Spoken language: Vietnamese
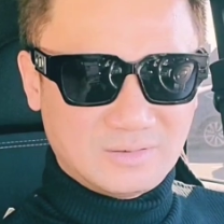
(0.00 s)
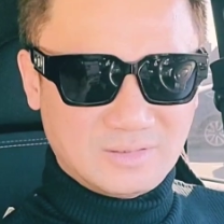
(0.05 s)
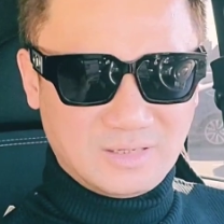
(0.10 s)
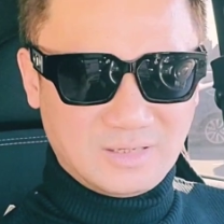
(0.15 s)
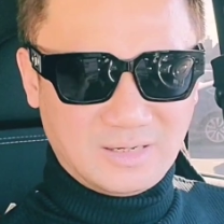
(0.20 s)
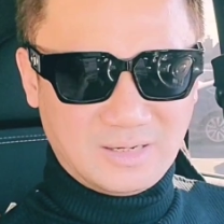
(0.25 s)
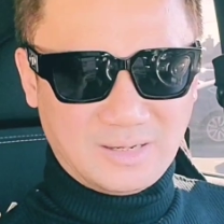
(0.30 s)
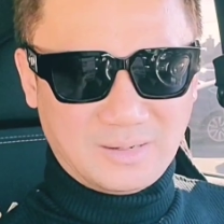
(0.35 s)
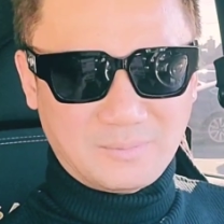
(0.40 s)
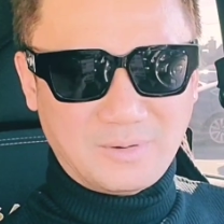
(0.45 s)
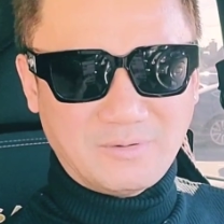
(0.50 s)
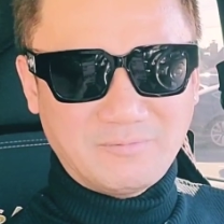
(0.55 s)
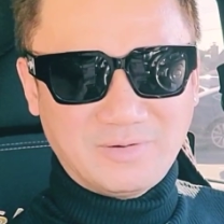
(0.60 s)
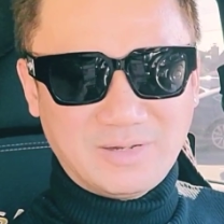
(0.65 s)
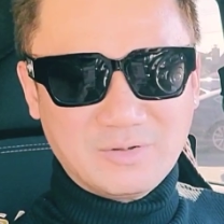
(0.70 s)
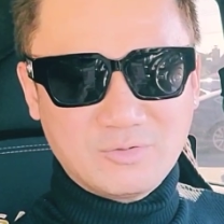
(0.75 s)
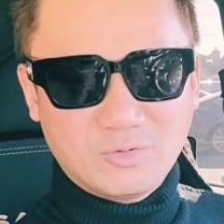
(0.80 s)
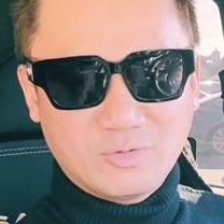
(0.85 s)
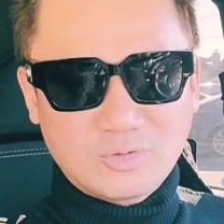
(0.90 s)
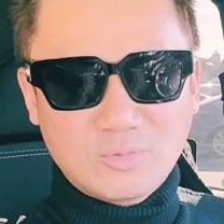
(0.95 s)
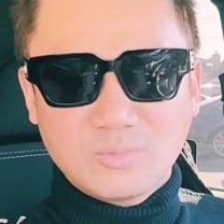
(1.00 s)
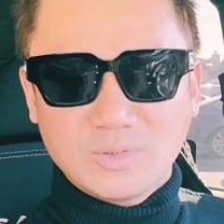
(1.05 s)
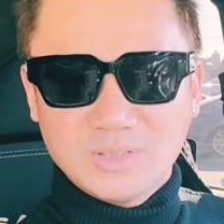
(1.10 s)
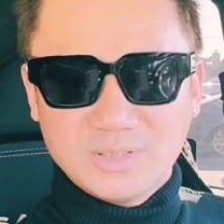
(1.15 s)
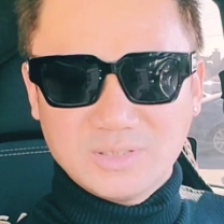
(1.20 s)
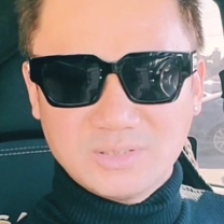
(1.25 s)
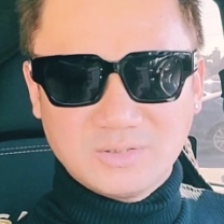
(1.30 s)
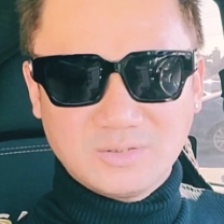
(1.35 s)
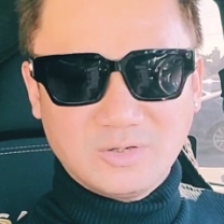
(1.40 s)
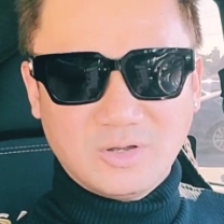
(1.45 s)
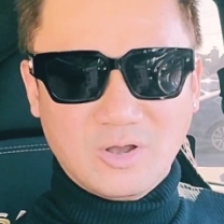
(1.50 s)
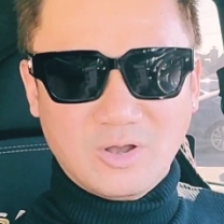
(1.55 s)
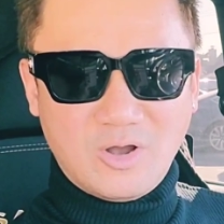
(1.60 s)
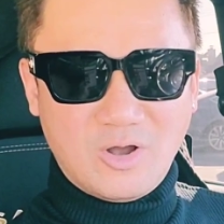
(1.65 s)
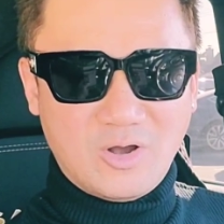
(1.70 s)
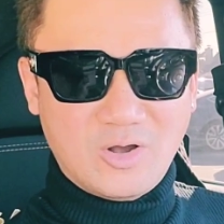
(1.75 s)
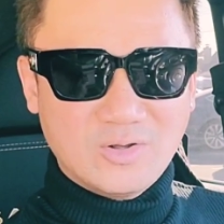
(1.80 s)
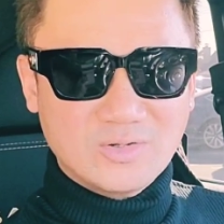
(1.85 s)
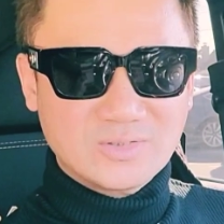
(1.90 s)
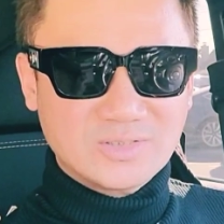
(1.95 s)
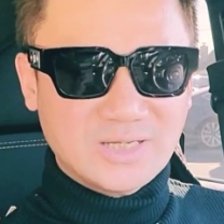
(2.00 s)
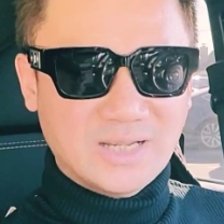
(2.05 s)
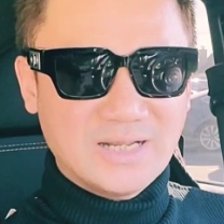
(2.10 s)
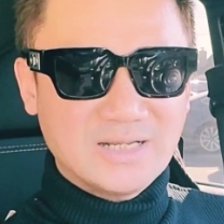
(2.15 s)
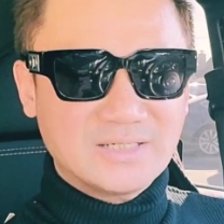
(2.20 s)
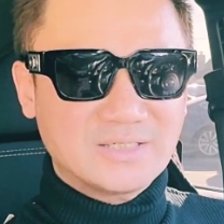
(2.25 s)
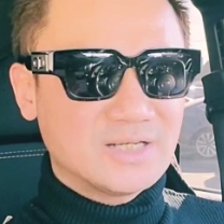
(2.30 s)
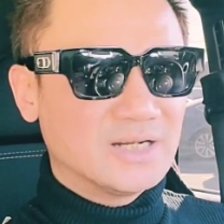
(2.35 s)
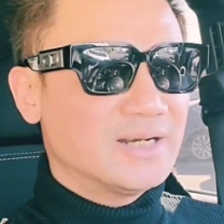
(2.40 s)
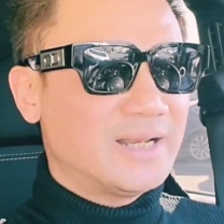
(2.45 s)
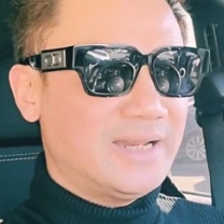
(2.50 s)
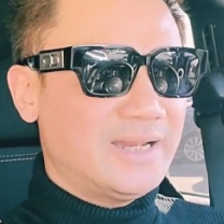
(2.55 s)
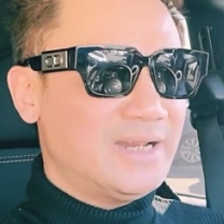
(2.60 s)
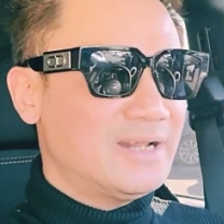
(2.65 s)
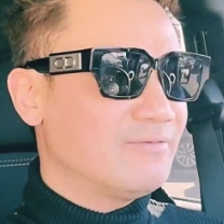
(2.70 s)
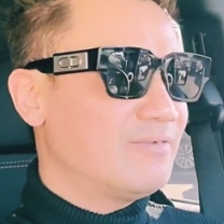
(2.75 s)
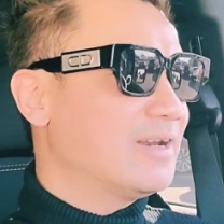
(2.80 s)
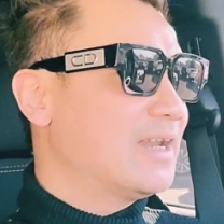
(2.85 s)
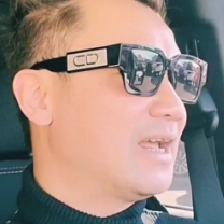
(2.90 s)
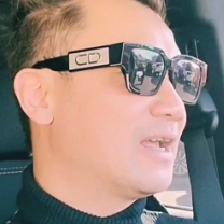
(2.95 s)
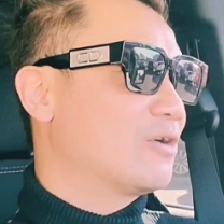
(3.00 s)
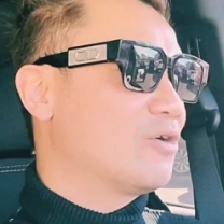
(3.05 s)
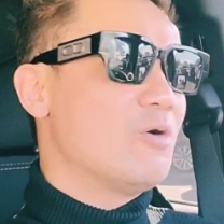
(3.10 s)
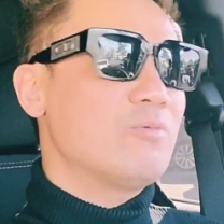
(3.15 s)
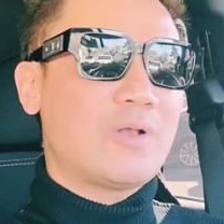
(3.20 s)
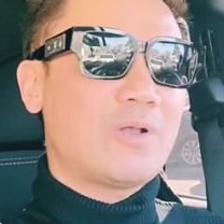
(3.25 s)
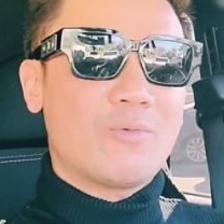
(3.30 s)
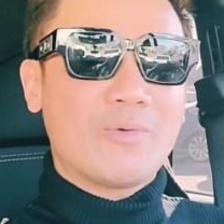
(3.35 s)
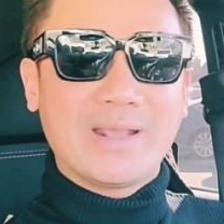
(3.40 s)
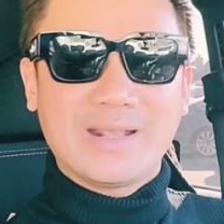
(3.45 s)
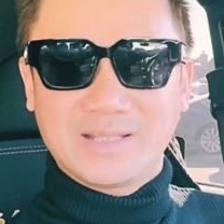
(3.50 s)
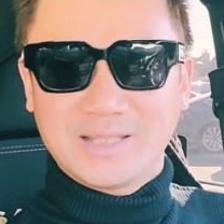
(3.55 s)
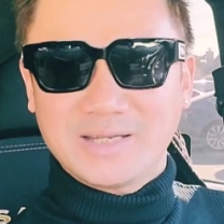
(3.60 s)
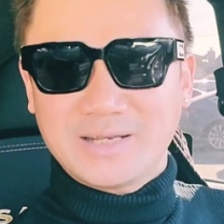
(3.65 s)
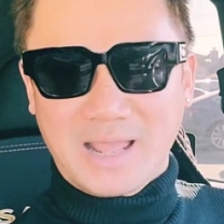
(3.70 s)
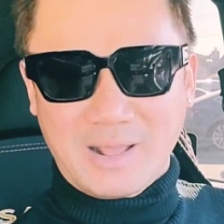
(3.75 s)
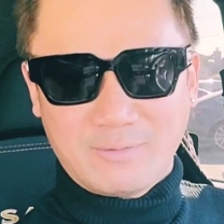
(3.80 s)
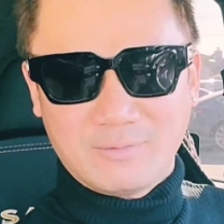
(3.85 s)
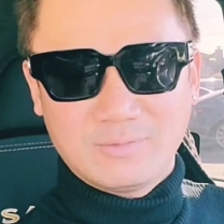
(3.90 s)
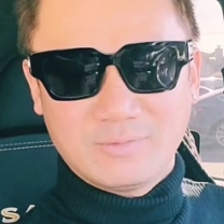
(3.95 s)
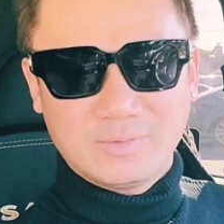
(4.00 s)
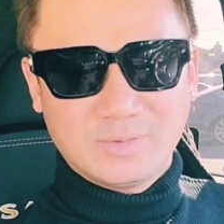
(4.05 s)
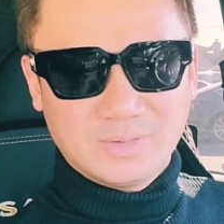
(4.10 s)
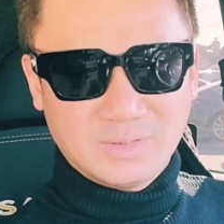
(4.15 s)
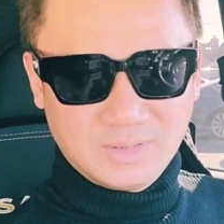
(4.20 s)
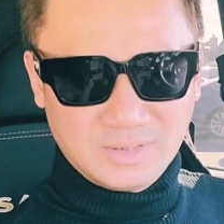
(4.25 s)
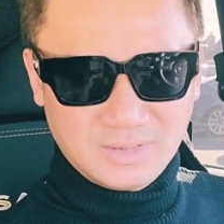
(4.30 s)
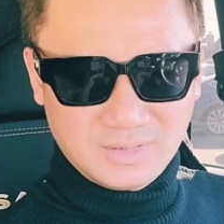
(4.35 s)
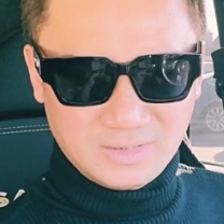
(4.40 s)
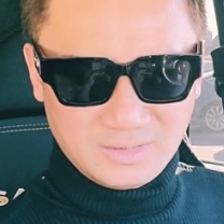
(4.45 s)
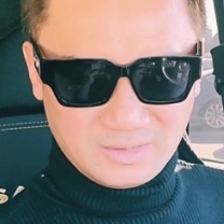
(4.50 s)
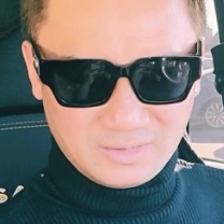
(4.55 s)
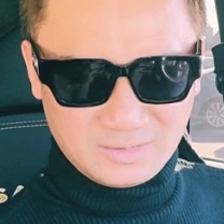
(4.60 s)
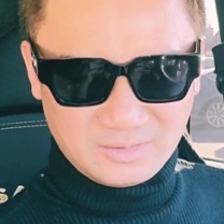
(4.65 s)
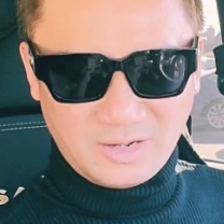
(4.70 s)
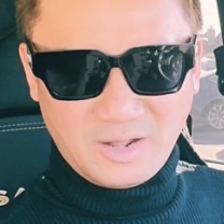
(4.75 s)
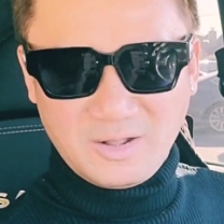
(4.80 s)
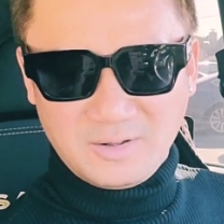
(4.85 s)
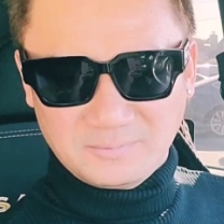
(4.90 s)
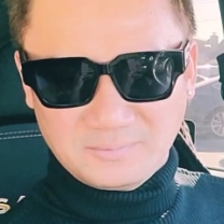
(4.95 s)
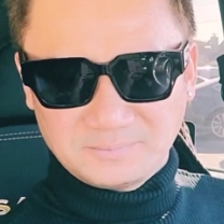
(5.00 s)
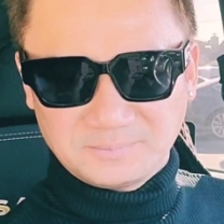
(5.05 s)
à, bên phía của trung ương họ sẽ xử lý cái vấn đề của ông Châu Yên như thế nào đó